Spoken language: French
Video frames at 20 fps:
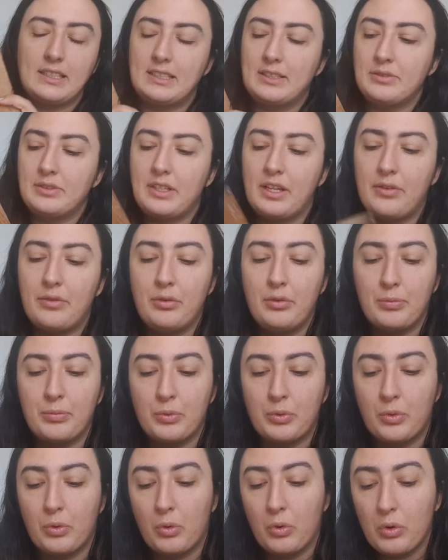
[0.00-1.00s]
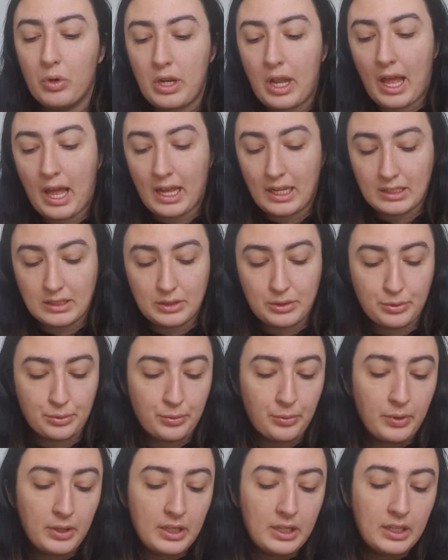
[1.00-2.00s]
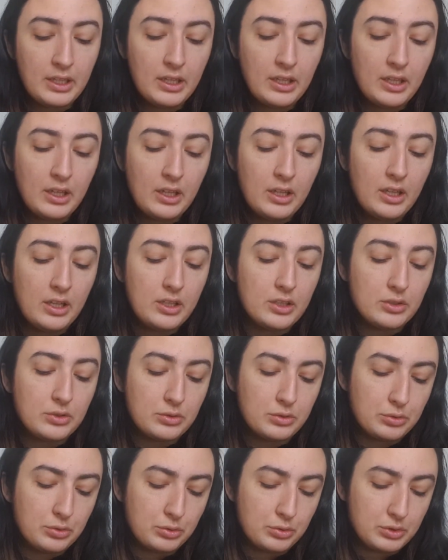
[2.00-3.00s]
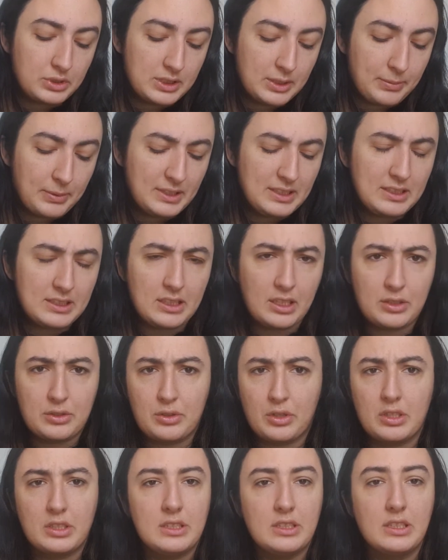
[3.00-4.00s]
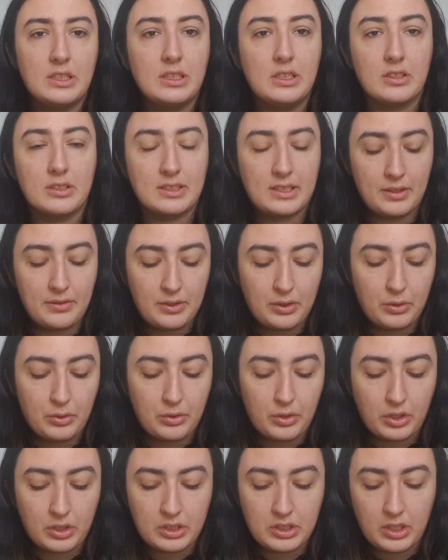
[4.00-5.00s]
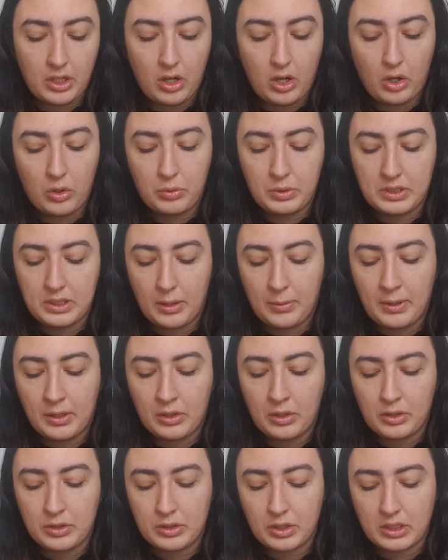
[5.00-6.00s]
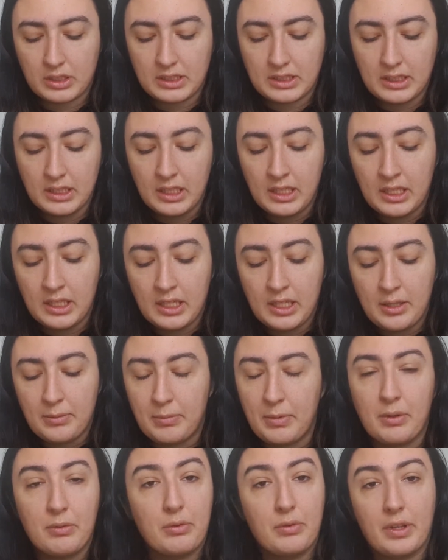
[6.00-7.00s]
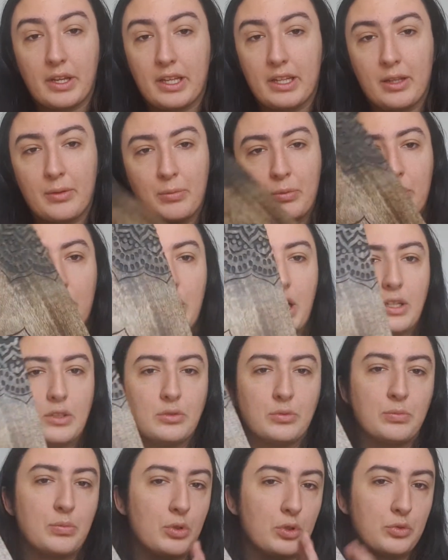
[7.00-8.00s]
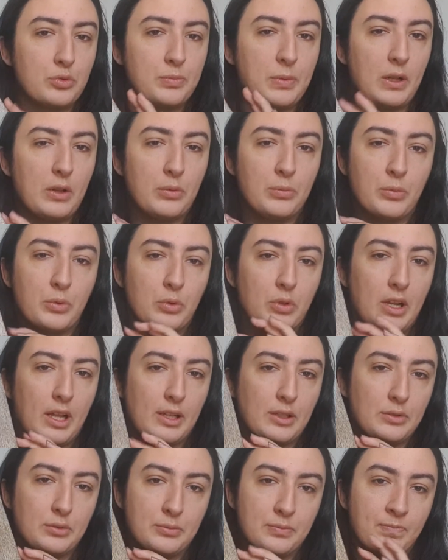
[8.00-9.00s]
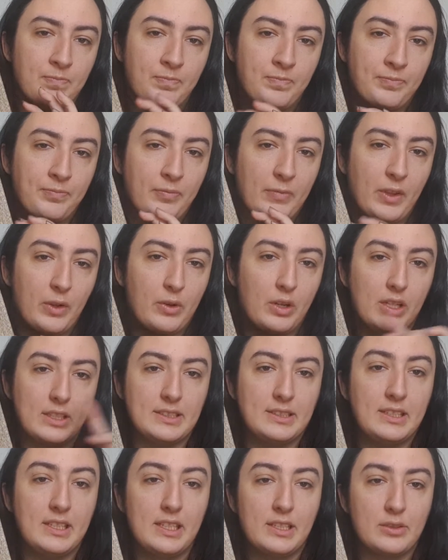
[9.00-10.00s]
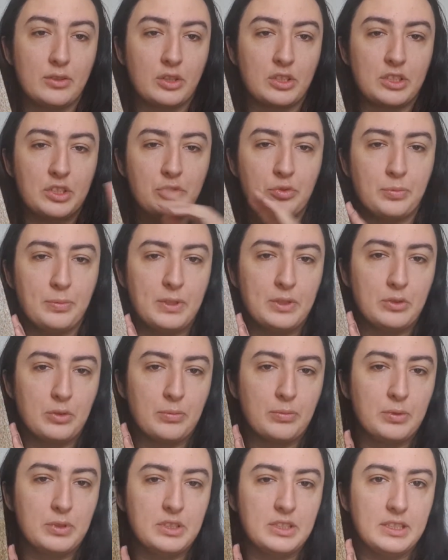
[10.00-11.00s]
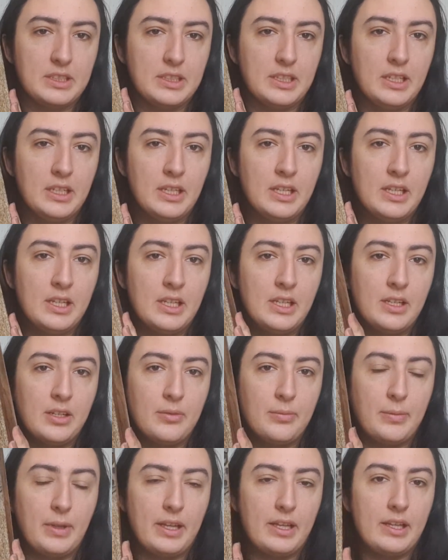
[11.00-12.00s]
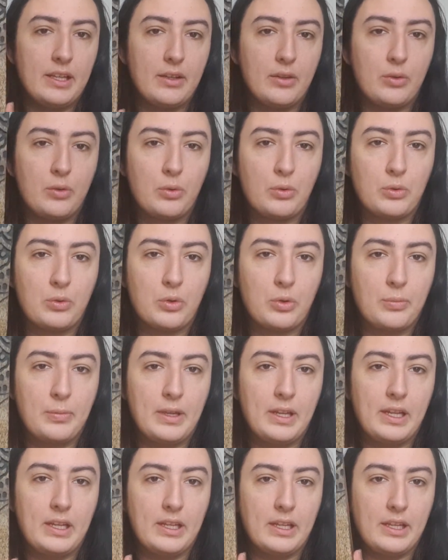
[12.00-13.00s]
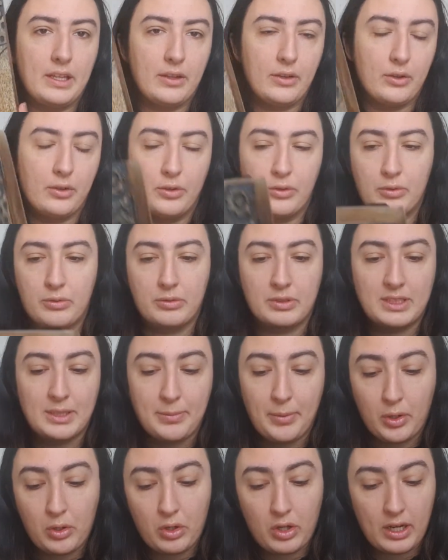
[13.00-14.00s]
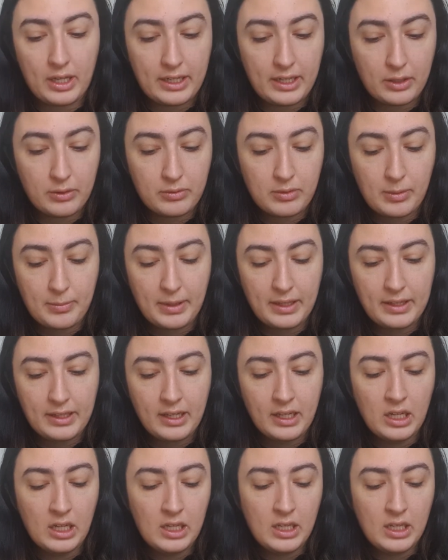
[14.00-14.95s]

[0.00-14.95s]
Si vous avez vu mon haul action, je sais pas s'il sera sorti quand cette vidéo sortira ou il sera sorti. Mais vous verrez dans mon haul pourquoi je parle de mon haul Voilà, s'il est sorti, je vous mets sur le petit. Mais elle est trop trop belle. Et euh, on ne sait pas encore laquelle on va mettre.